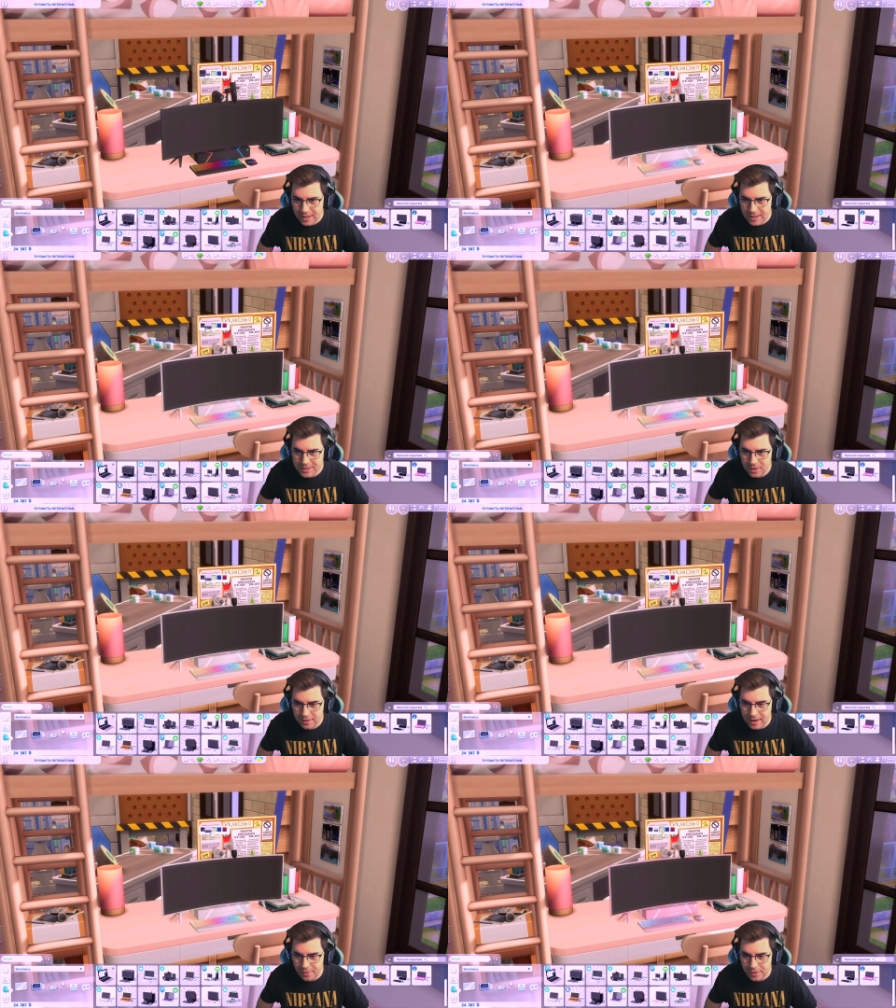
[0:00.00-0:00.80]
Este
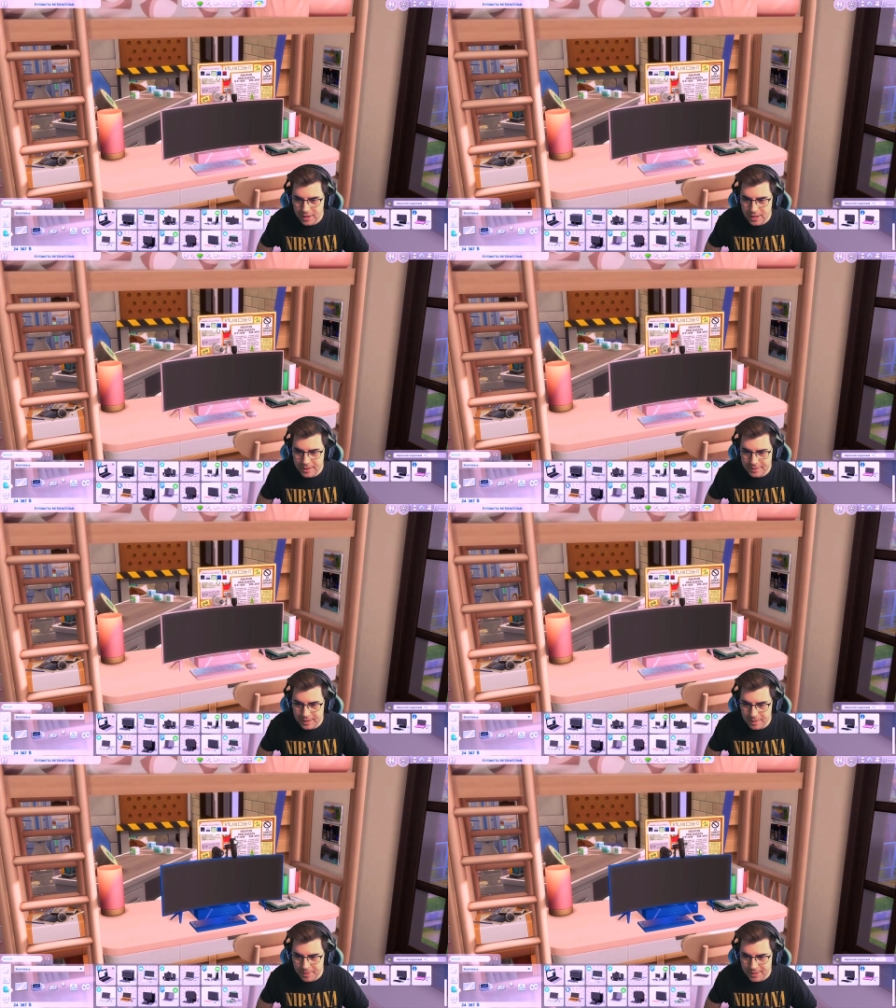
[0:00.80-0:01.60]
ordenador eh, eh,
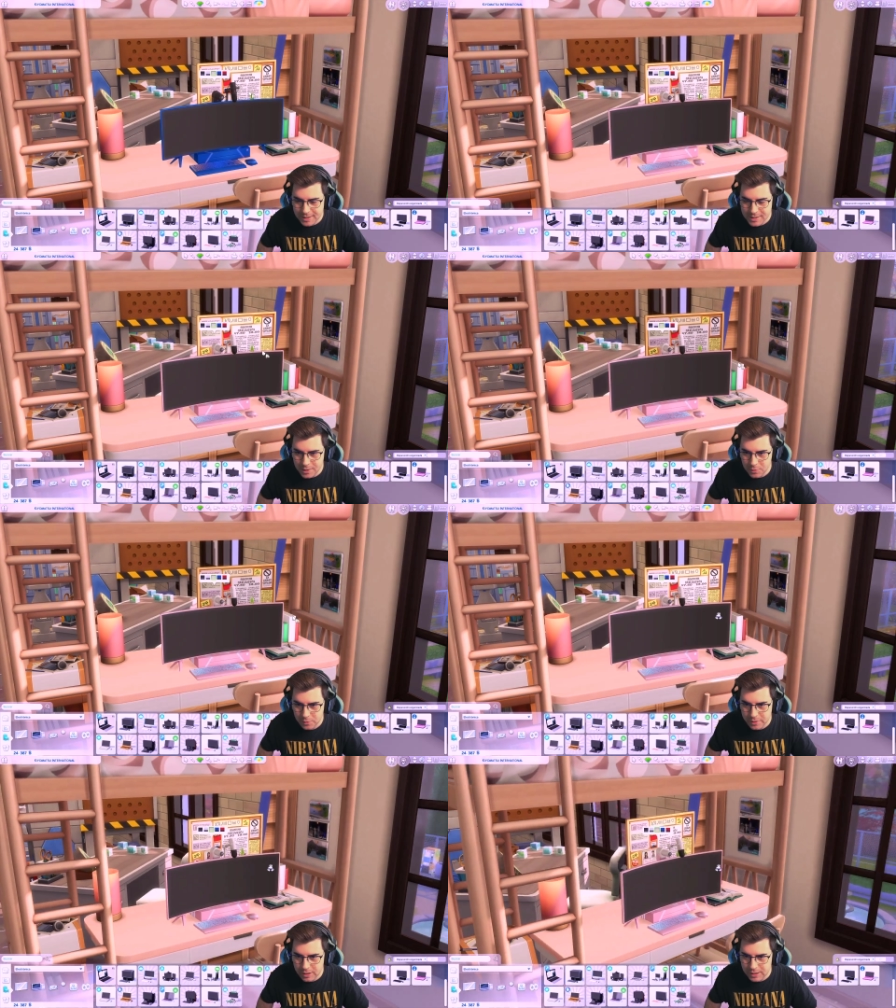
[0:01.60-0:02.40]
tiene pinta de ser una
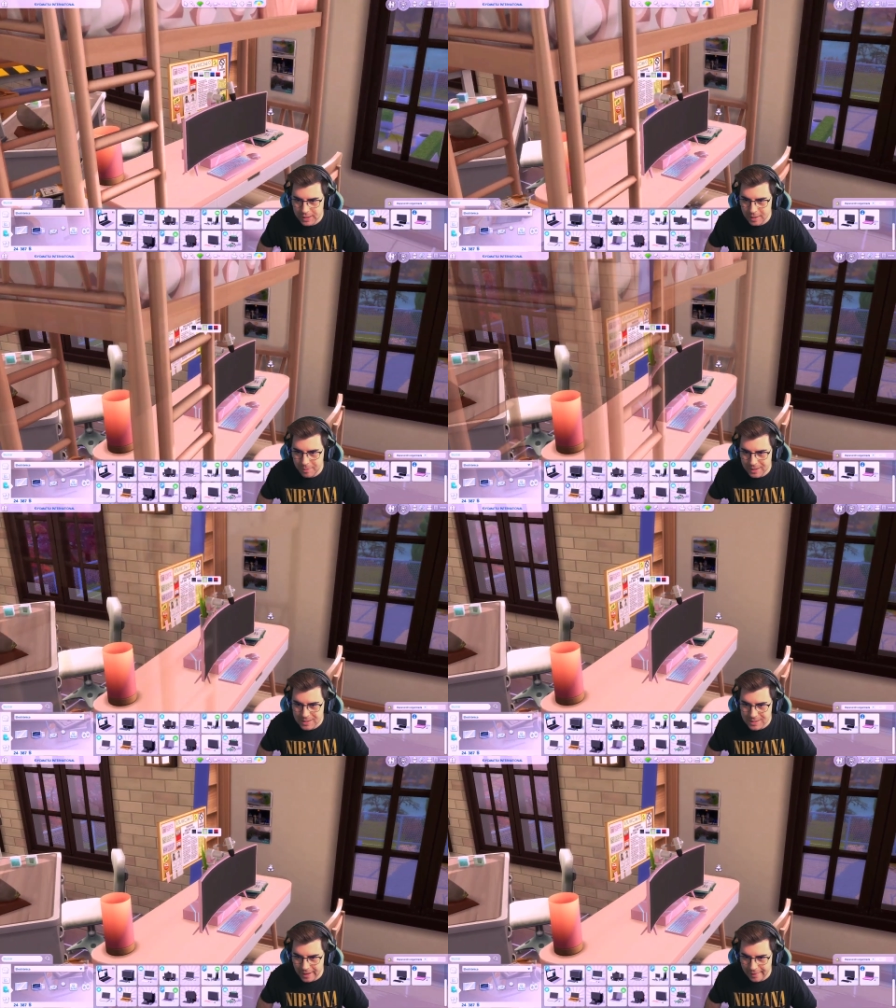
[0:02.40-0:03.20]
auténtica
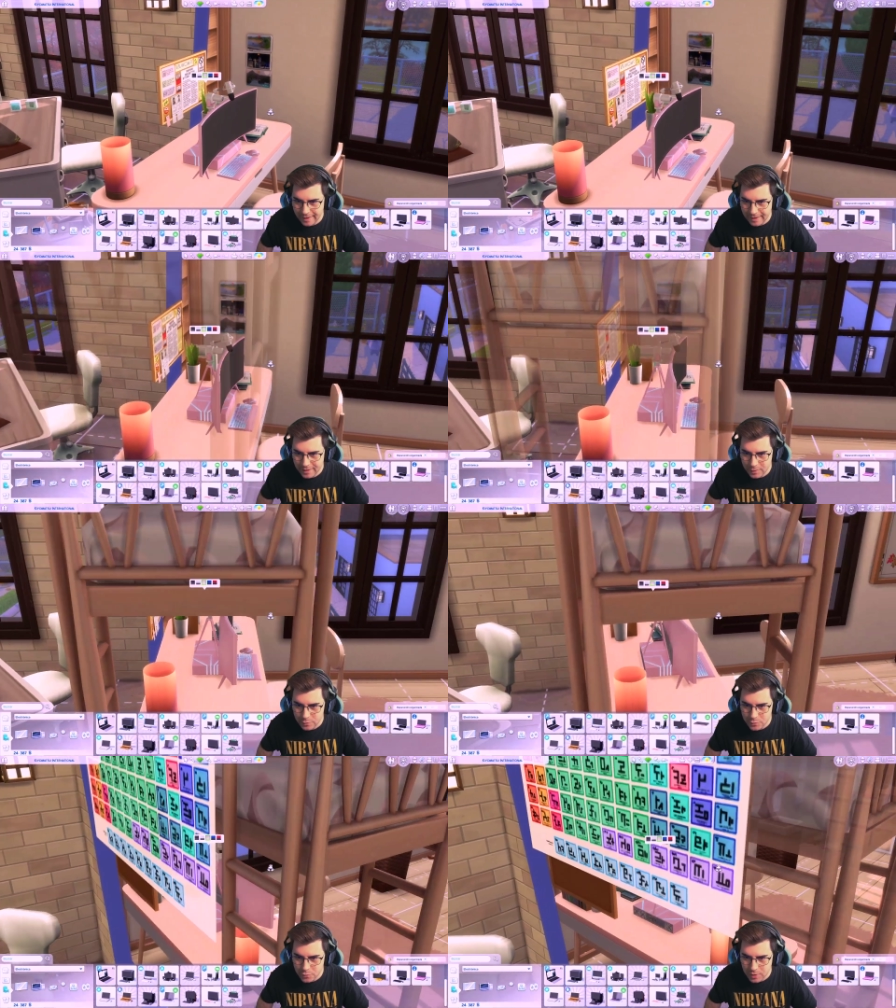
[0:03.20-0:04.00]
pasada, ¿eh?
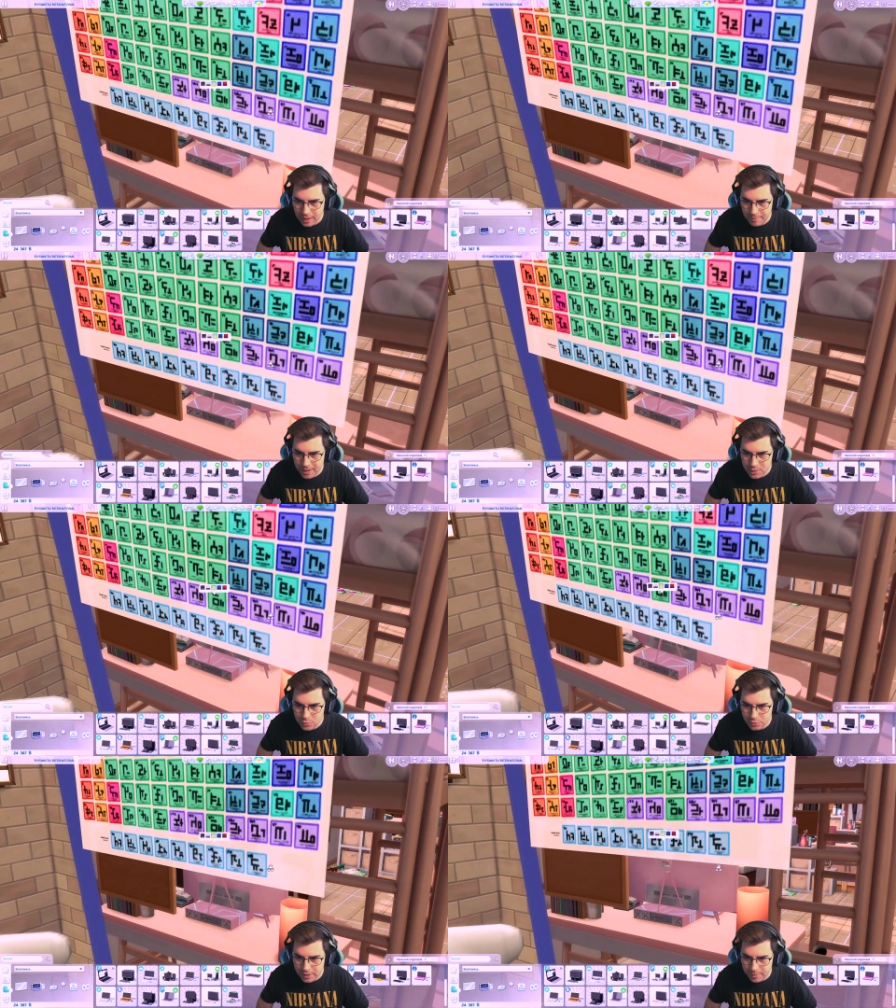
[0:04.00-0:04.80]
Con su cámara,
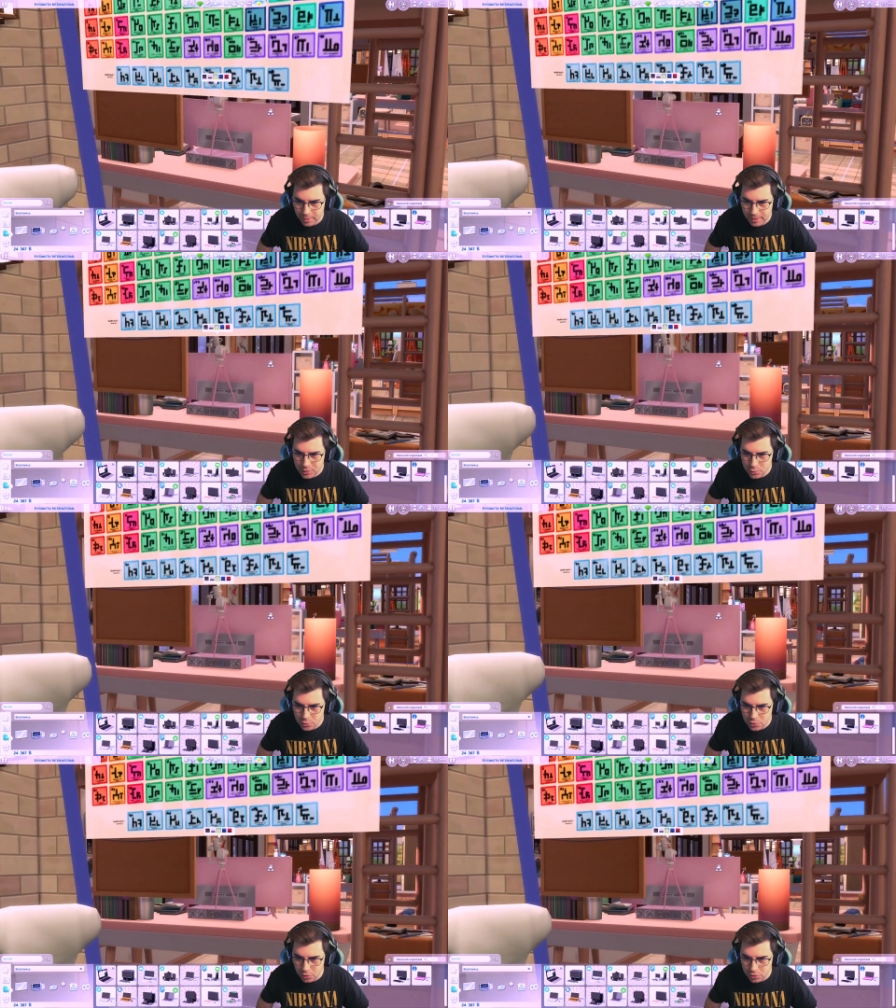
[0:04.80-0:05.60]
su trípode,
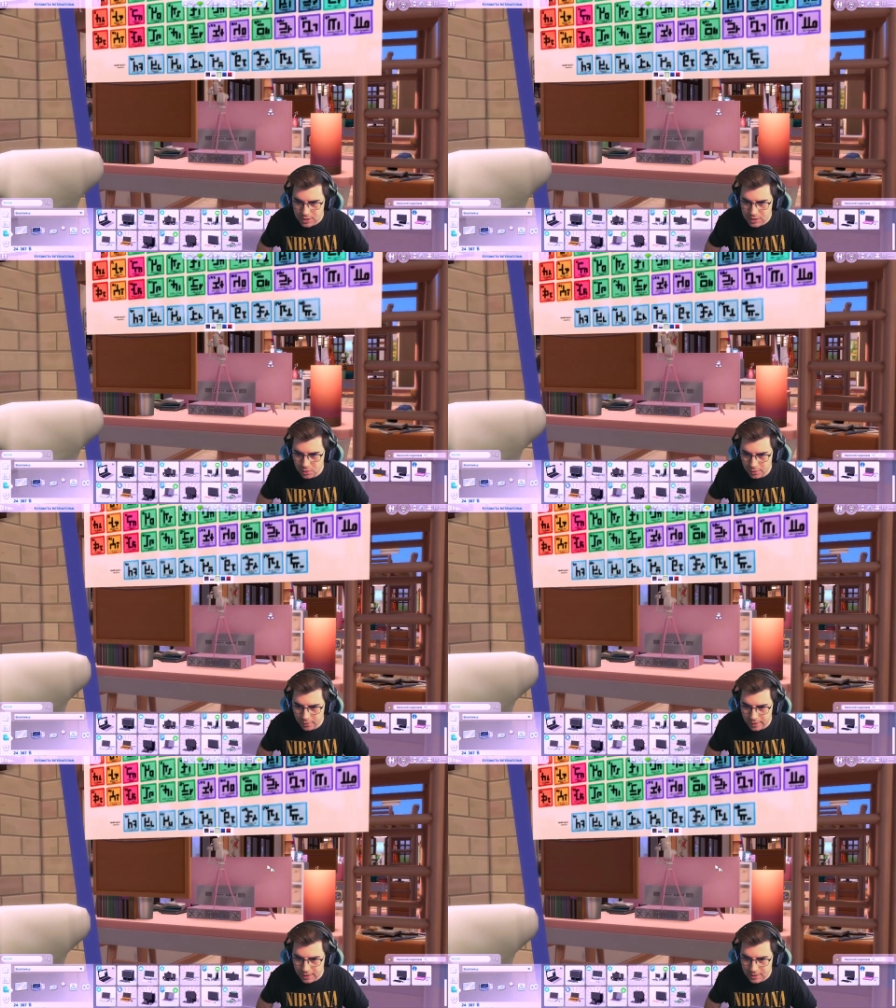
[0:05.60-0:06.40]
sus cosas, todo,
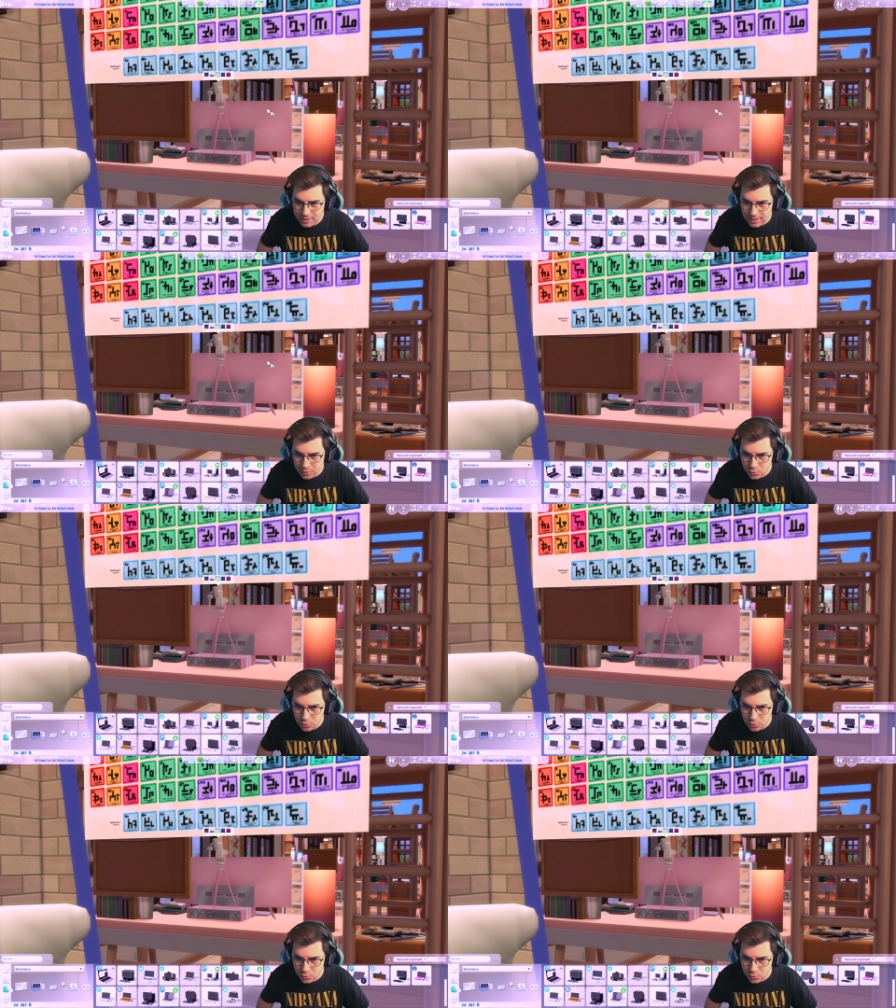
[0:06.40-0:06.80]
¿eh? Está